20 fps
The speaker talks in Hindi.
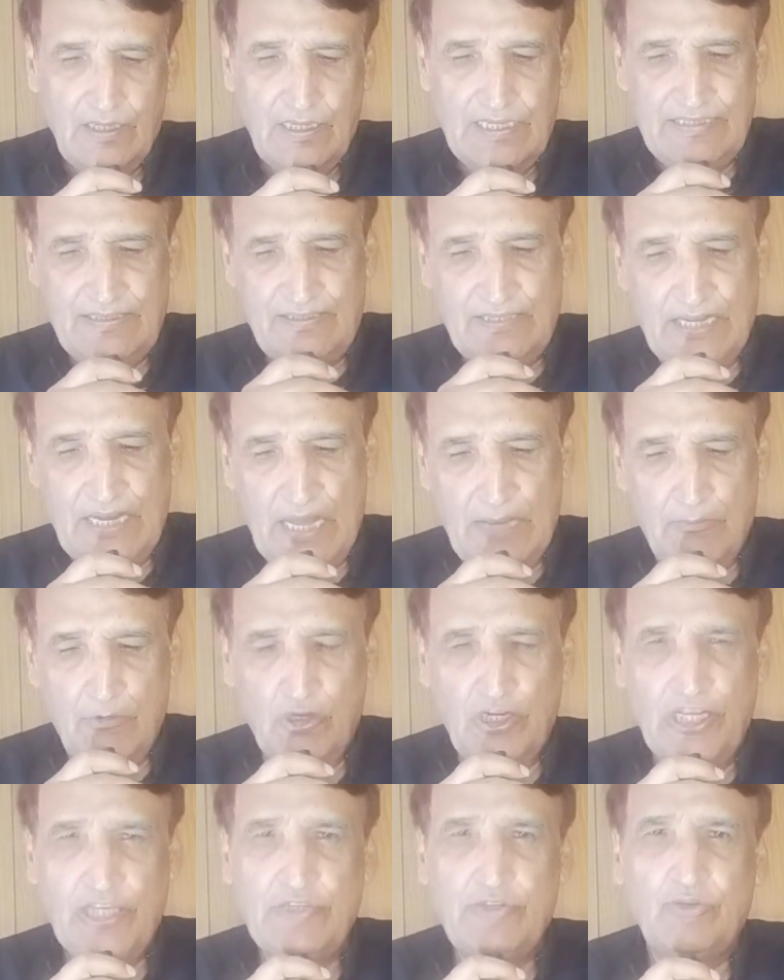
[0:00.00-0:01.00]

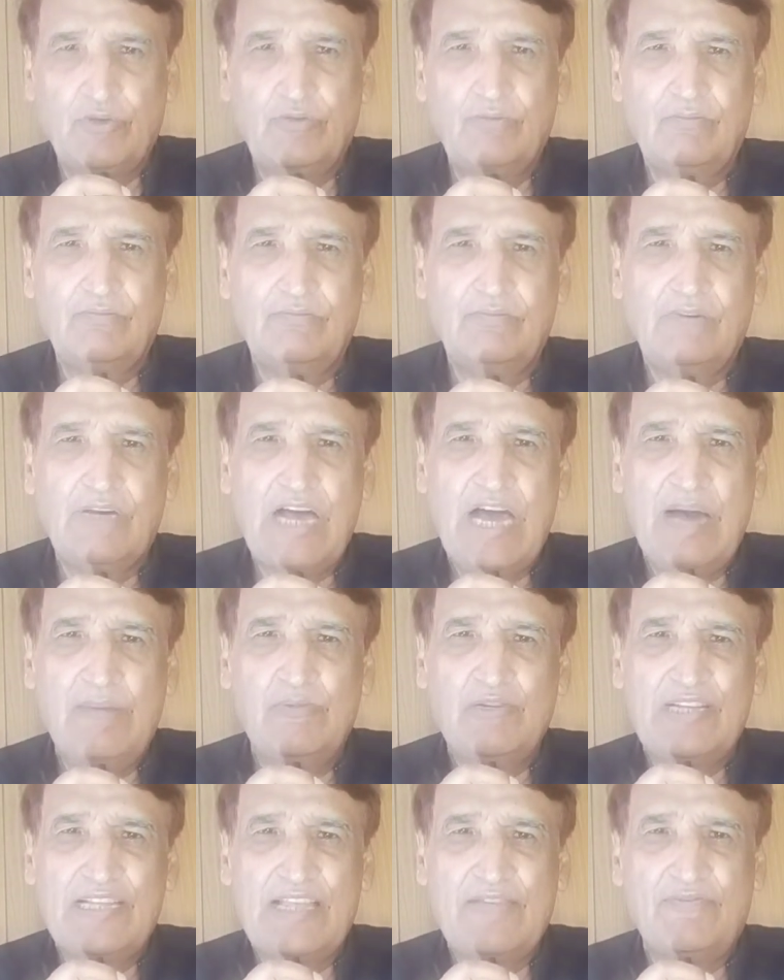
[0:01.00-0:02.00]
असलकुम
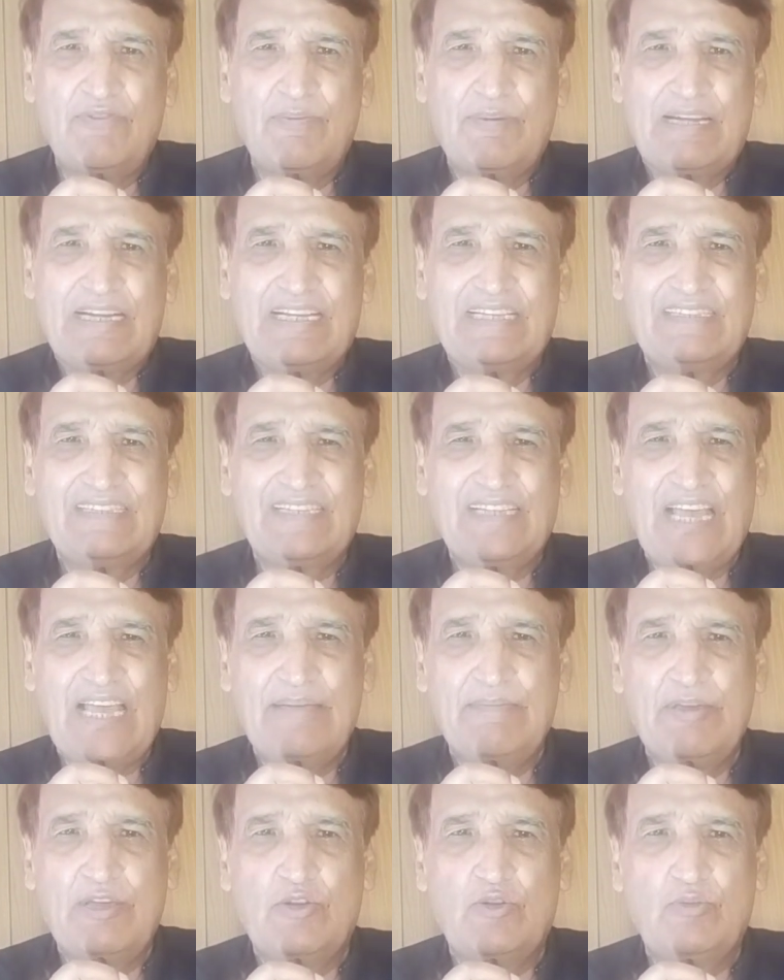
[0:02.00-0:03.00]
आप नज़र फरमा रहे हैं
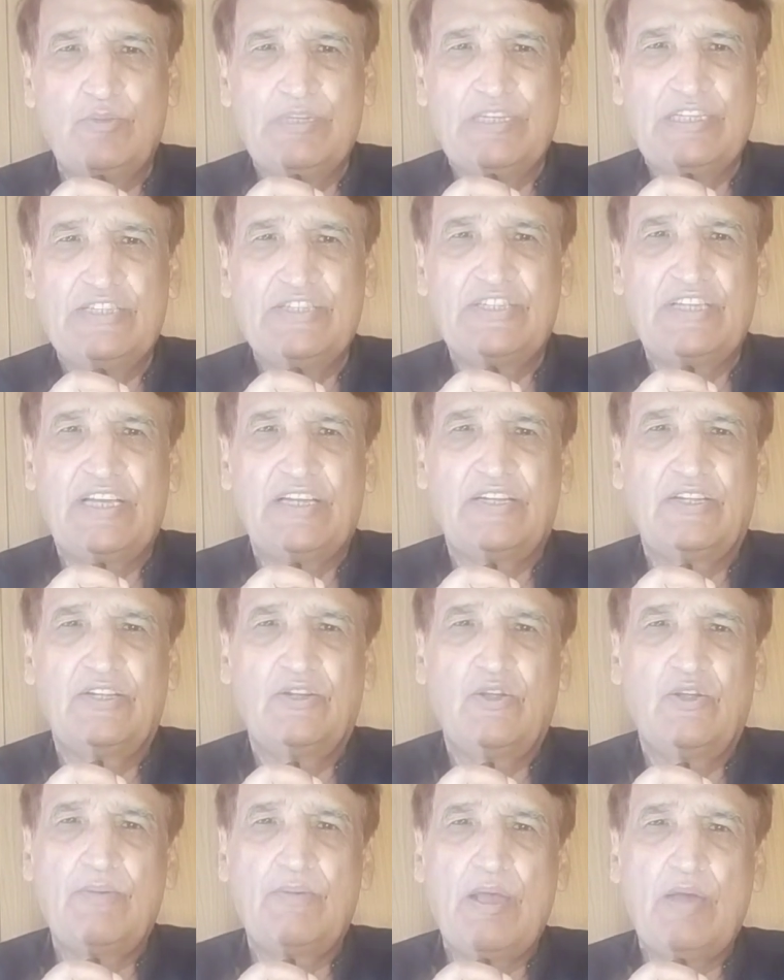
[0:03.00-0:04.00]
सदाए महरूमीन
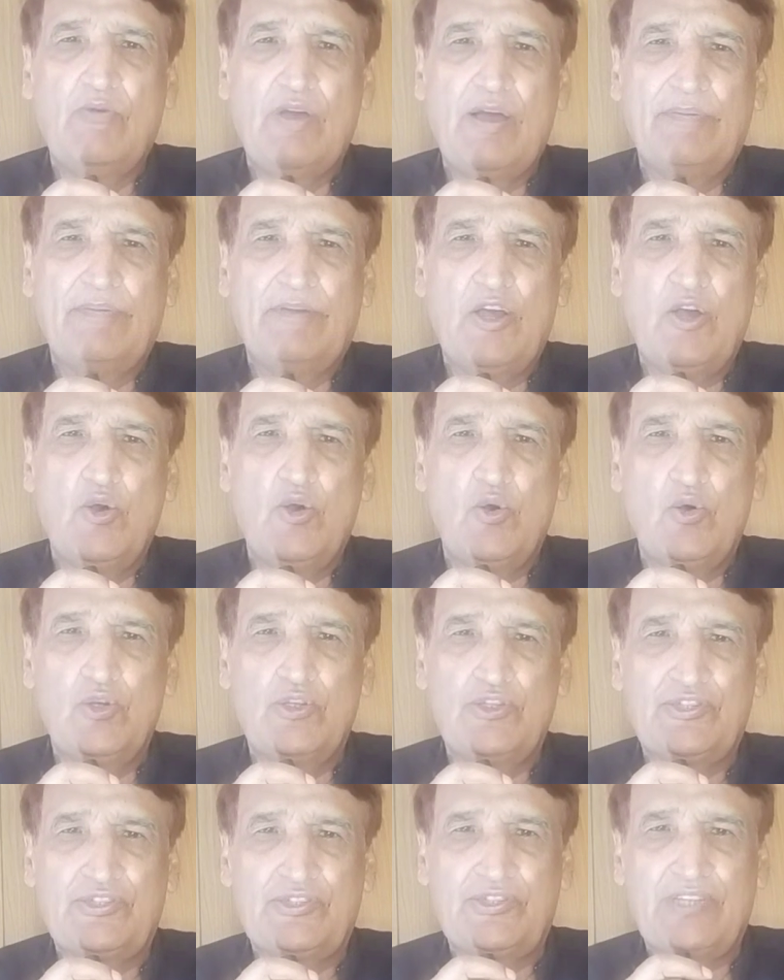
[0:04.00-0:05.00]
चैनल और मैं हूं आपका
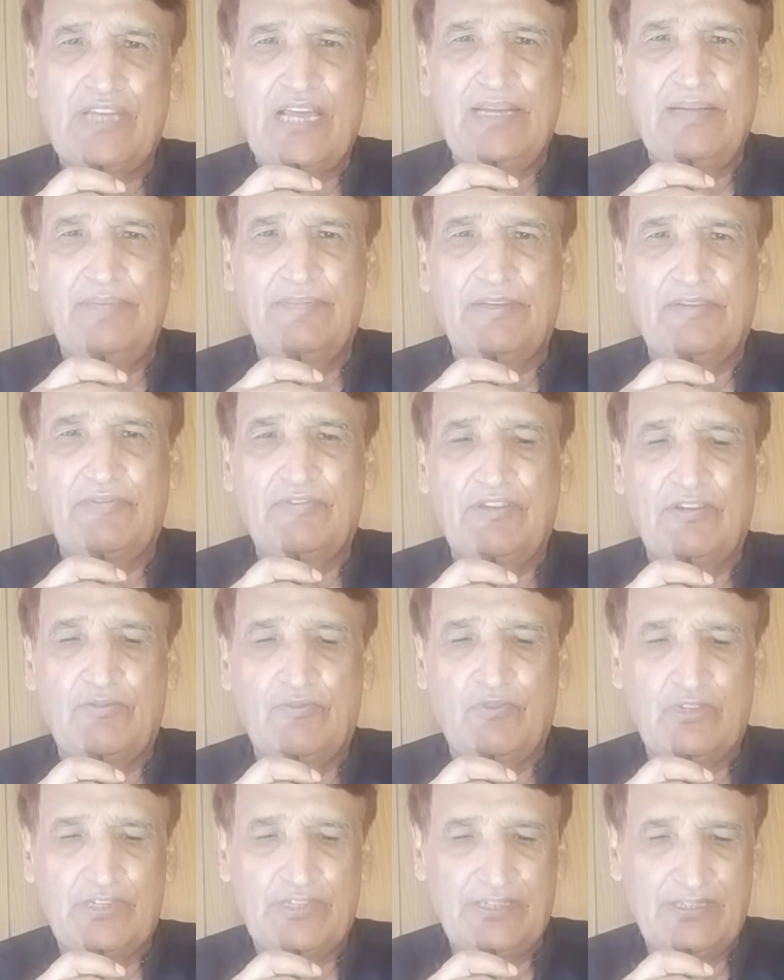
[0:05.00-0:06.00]
होस्ट तालिब नकवी
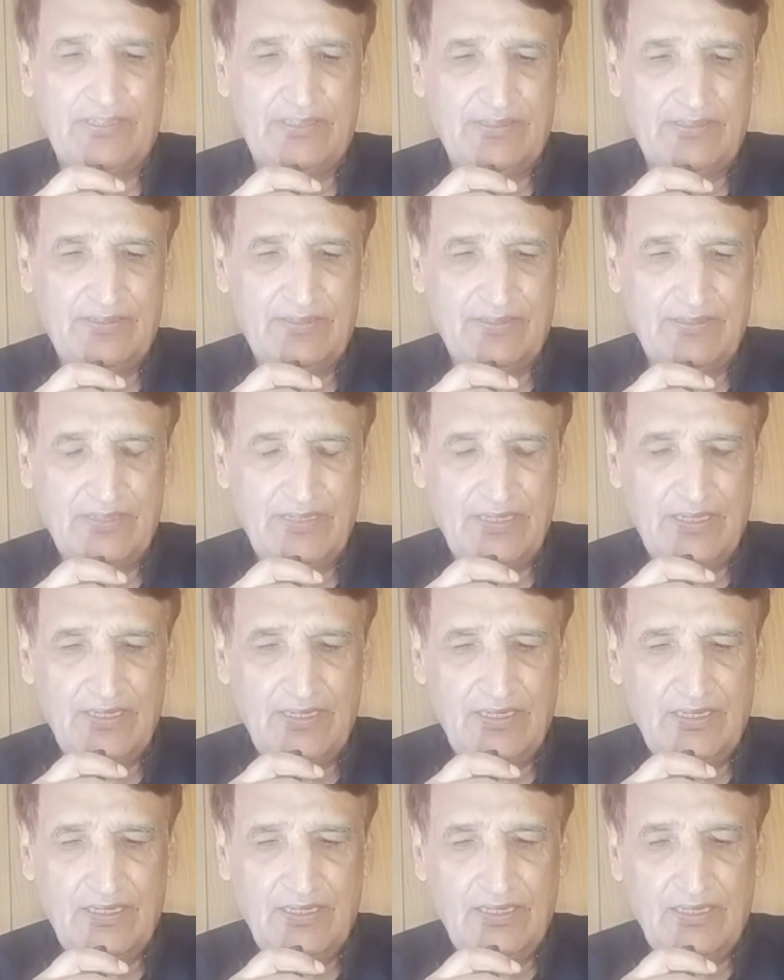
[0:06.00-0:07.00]
एडवोकेट
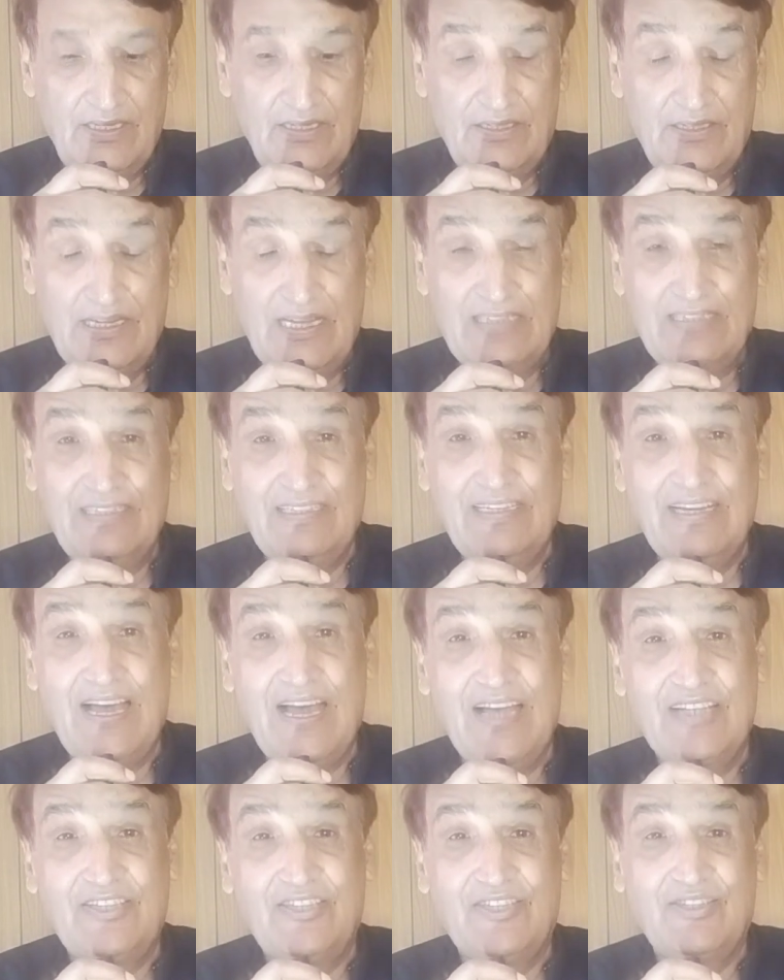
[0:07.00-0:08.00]
नाजिन
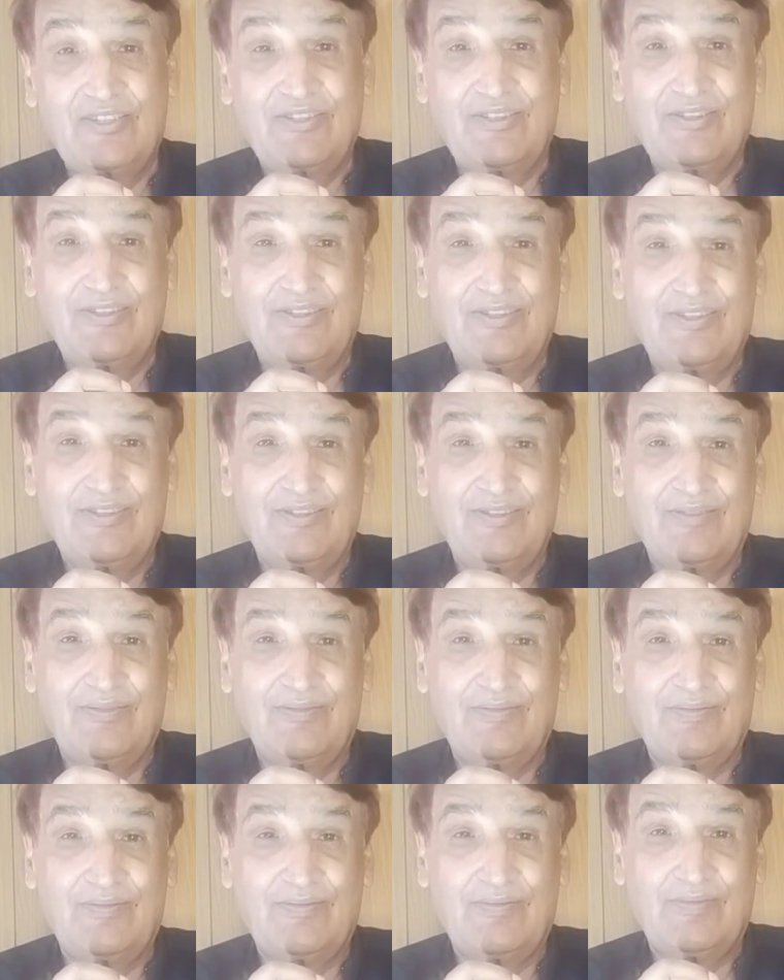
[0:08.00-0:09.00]
आज
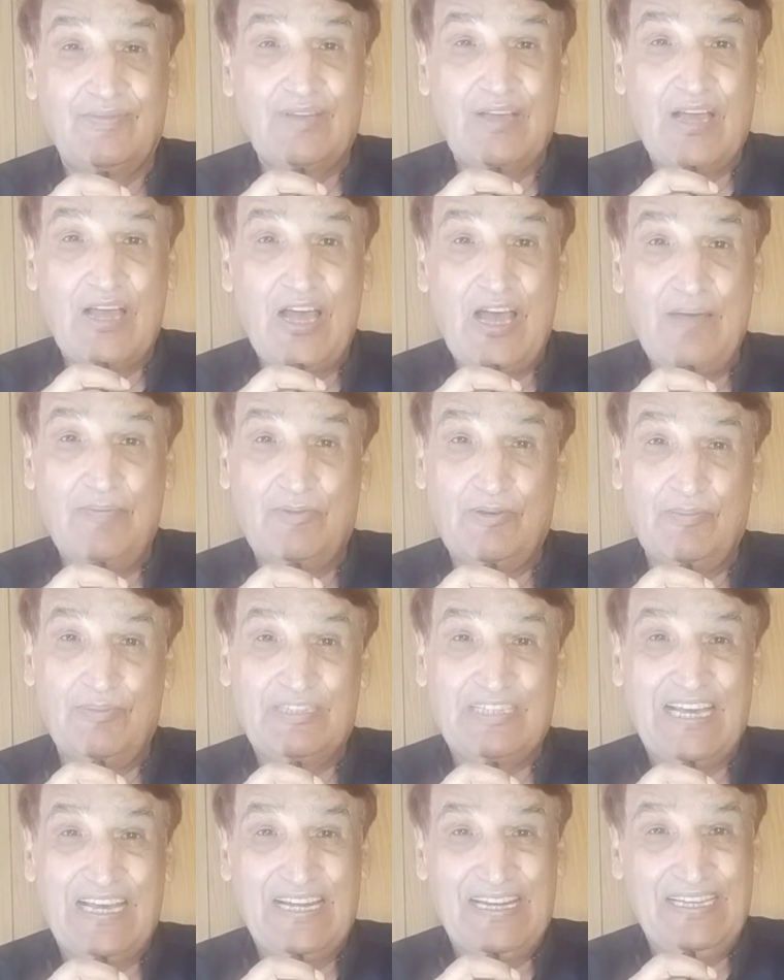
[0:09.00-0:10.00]
आपको
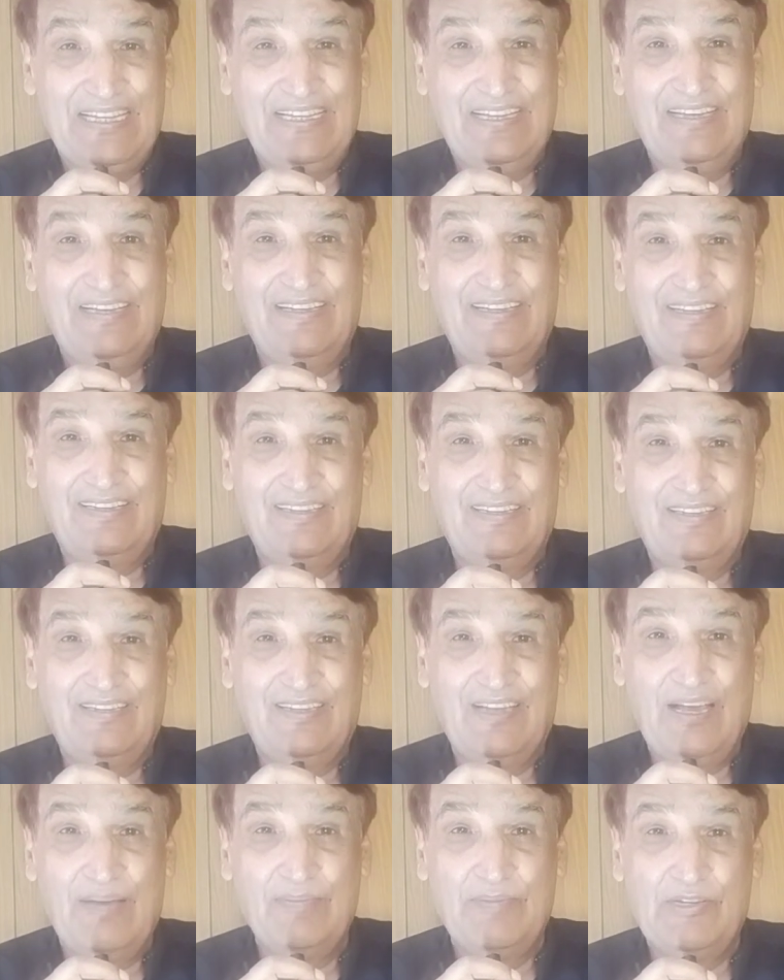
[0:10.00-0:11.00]
बता रहे हैं
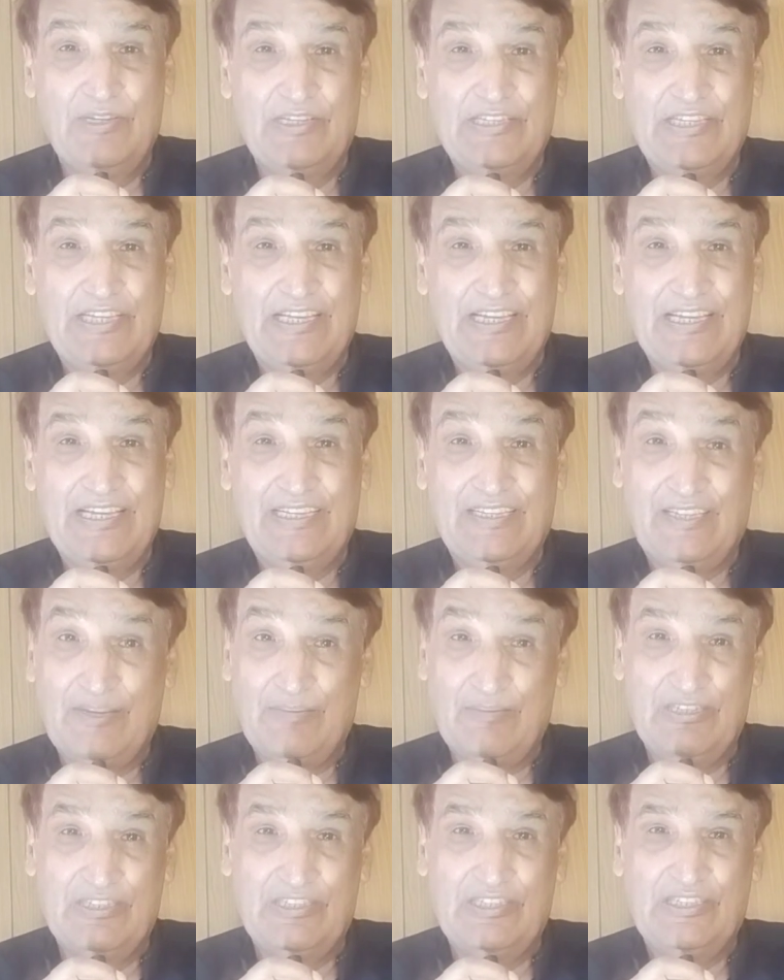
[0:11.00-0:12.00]
हमने ये एक
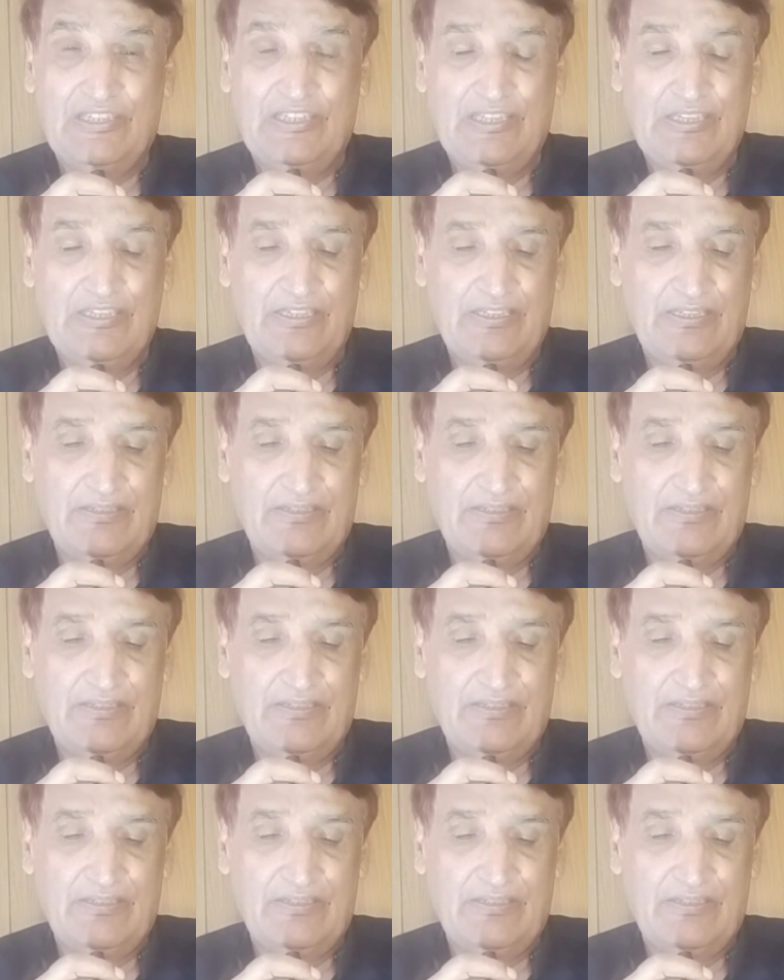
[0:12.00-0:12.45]
ख़बर दी थी